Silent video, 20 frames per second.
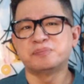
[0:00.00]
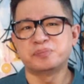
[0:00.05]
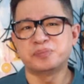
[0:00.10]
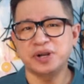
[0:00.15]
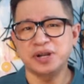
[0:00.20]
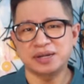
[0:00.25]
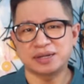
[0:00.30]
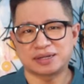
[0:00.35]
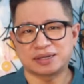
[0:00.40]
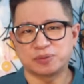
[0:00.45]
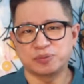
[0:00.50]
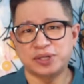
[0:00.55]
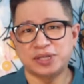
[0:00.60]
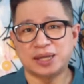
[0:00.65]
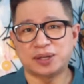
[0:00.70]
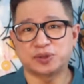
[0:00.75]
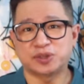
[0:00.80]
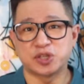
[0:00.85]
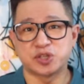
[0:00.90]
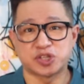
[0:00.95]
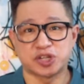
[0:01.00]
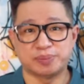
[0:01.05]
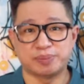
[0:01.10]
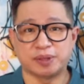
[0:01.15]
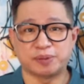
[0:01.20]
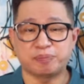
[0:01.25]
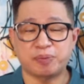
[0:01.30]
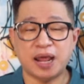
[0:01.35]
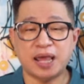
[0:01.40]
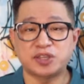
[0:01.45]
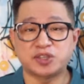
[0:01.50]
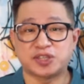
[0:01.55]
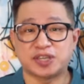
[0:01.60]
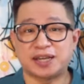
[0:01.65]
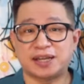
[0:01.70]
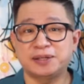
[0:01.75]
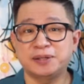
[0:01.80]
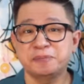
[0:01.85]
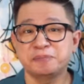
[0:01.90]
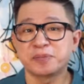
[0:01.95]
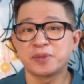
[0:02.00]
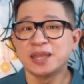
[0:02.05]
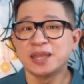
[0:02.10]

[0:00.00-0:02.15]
Merc without the German price, ha?